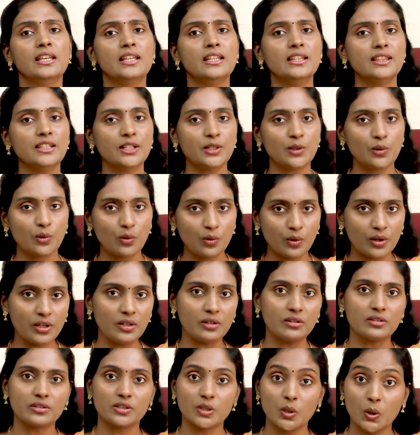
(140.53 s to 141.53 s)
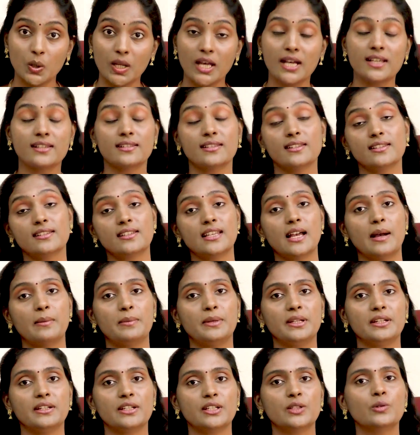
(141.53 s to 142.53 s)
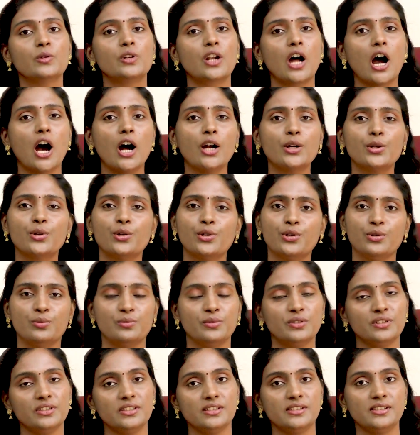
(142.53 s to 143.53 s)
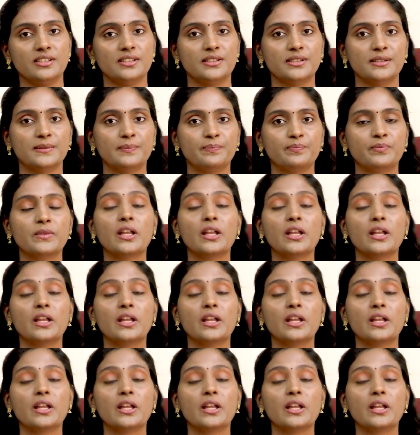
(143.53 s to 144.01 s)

இந்த நோய் சொரியாசிஸ் அப்படின்றது ஒரு ஆட்டோ இம்யூன் டிசீஸ்